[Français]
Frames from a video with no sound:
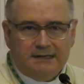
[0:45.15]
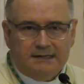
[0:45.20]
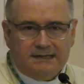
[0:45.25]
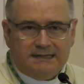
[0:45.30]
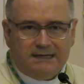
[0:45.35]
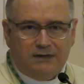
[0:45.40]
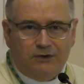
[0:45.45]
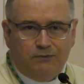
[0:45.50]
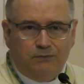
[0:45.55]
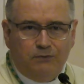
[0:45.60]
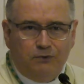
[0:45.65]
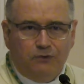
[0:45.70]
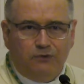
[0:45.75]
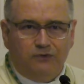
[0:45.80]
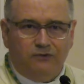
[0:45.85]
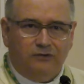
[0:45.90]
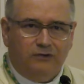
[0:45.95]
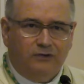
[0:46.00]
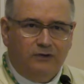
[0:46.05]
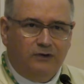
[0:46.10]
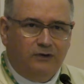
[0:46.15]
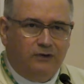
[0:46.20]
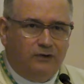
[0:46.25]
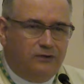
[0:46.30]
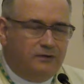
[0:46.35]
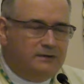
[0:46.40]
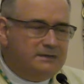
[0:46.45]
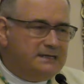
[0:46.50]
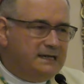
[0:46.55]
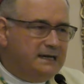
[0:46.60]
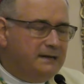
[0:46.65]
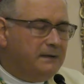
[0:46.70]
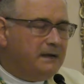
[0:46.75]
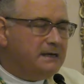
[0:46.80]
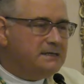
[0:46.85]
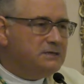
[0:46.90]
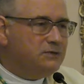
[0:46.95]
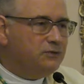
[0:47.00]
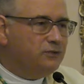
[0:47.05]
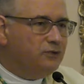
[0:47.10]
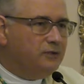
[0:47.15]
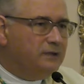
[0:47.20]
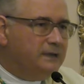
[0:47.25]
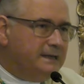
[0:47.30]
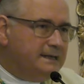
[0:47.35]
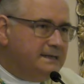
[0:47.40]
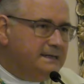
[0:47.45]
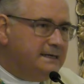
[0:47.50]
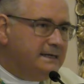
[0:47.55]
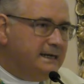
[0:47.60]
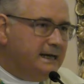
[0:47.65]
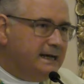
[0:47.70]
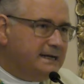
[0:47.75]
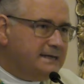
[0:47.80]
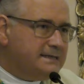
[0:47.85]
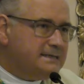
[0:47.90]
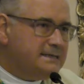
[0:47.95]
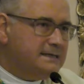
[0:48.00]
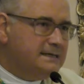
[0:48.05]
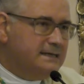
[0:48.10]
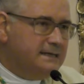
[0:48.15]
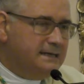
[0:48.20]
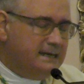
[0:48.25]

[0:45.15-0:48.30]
C'est le but d'une célébration de dédicace